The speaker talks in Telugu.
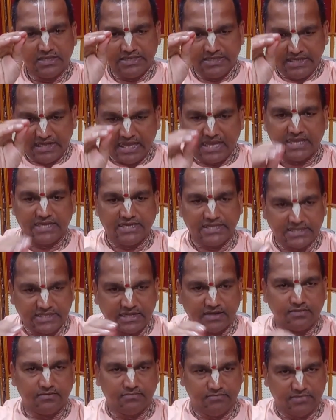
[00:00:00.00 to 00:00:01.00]
ఇలా
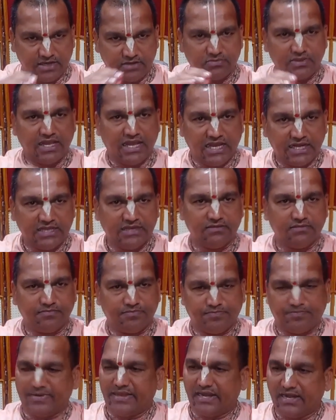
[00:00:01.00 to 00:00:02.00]
నిద్ర మనం కానీ
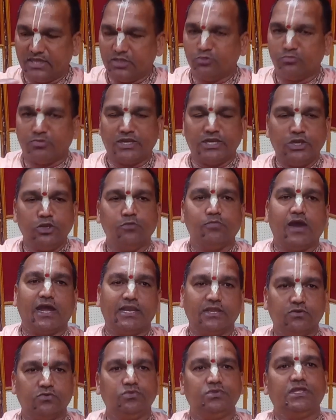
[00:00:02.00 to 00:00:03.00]
పర్లేదు మన ఇల్లు
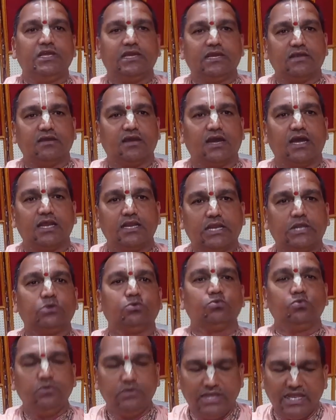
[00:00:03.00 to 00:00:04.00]
బాగానే ఉంది అని
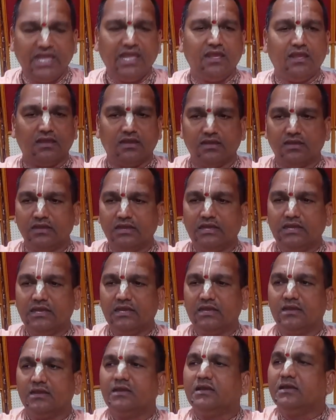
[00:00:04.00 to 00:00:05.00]
అనుకుంటే
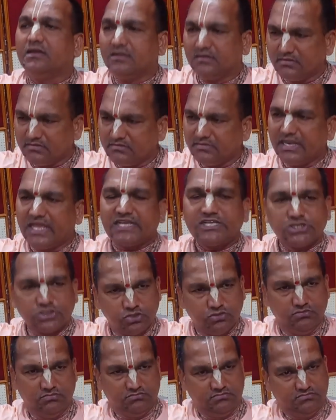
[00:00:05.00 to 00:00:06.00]
నెక్స్ట్
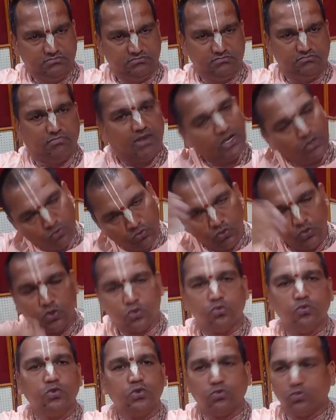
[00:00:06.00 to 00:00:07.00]
మనవుల్లో
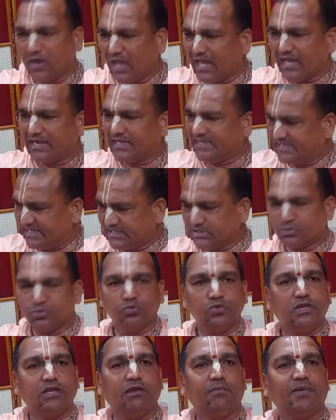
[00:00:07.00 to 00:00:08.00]
గుడి కూడా అలా జస్ట్
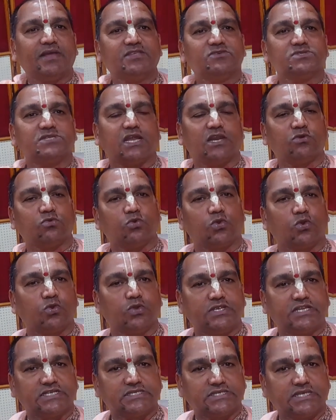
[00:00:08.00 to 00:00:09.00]
ఊరికే పది నిమిషాల్లో
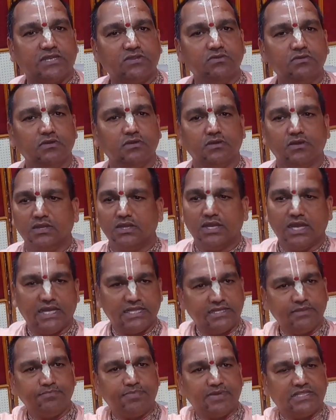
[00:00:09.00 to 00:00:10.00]
కొలగొట్టేస్తారు
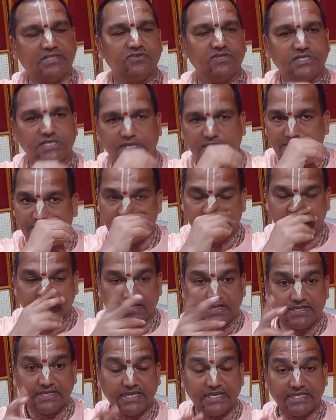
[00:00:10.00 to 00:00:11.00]
అదేం పెద్ద విషయం కాదు
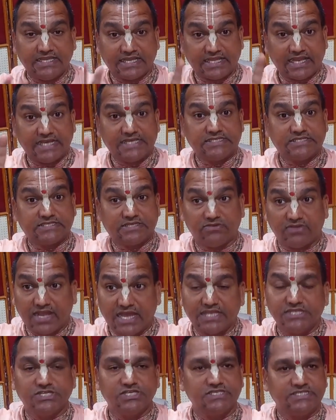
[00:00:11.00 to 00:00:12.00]
ఎందుకంటే ఇది క్రైస్తవ
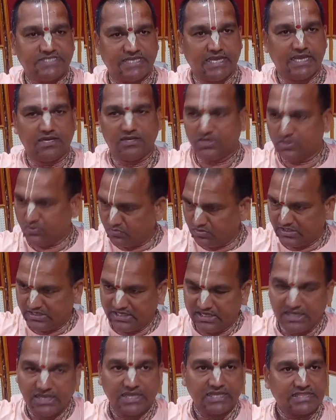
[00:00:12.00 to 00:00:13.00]
రాజ్యం చేయాలనేటువంటి
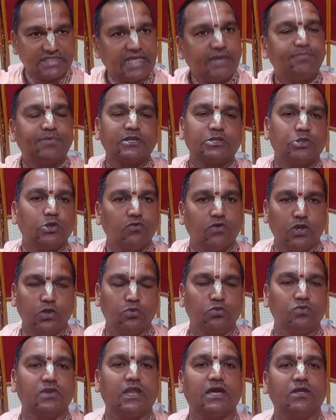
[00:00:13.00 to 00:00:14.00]
తపనతో వాళ్ళు
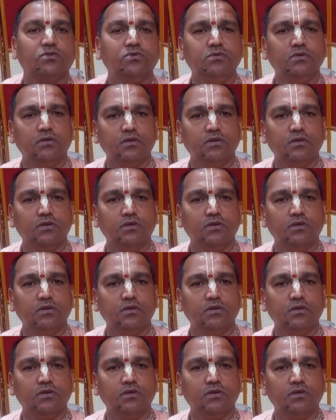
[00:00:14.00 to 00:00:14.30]
ఉన్నారు